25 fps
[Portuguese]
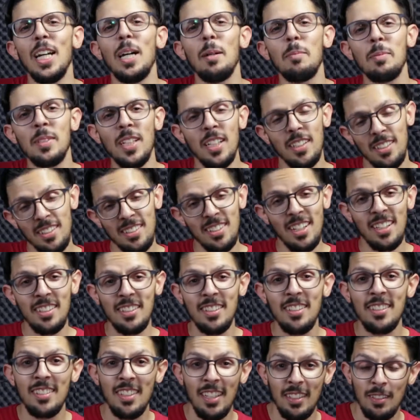Apesar da
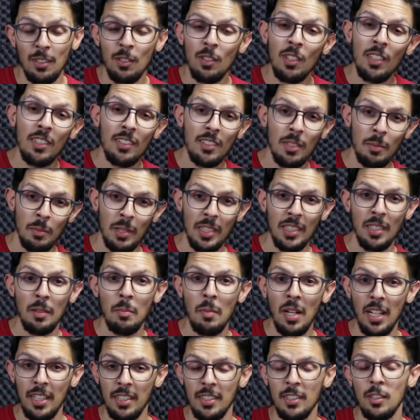data exata do lançamento da
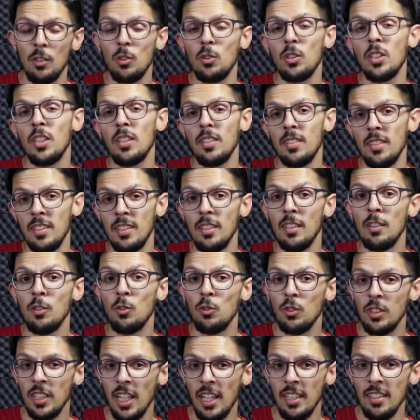máquina não ter sido
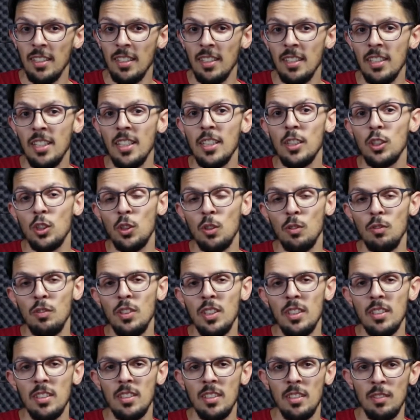anunciada,
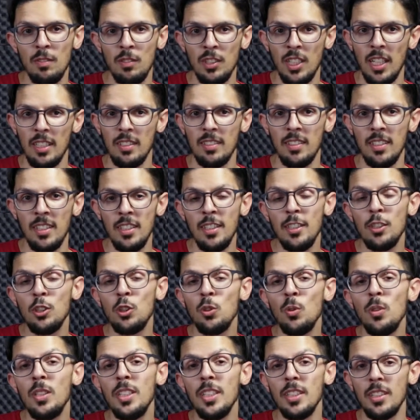desconfia-se que deverá sair em
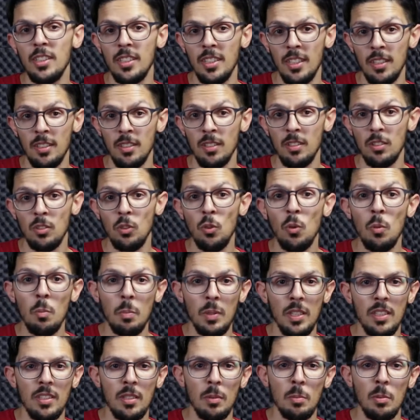julho deste ano, com um
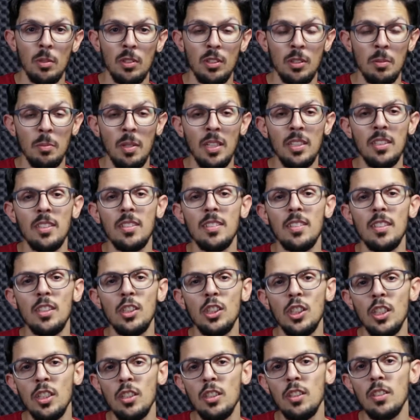preço aproximado de
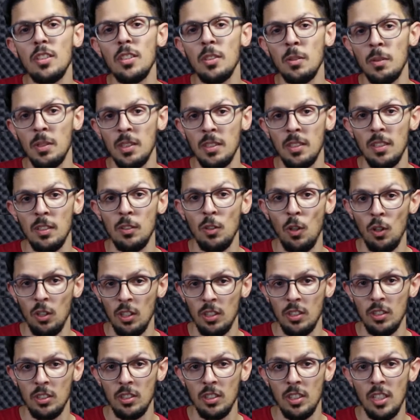650
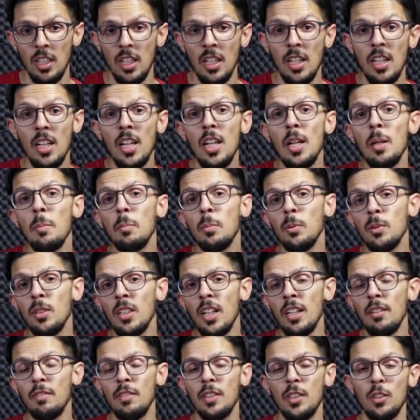dólares.
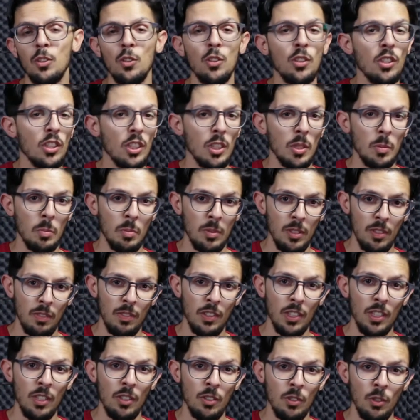Poderá ver todas as
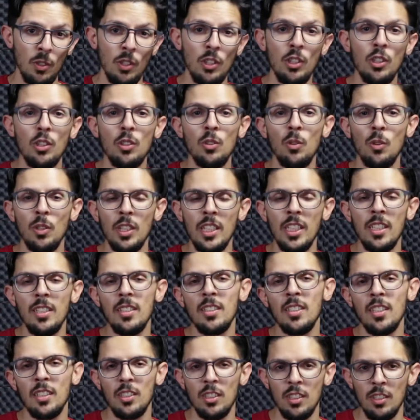especificações no link
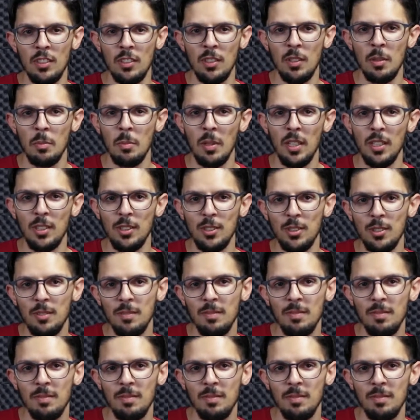na descrição em baixo.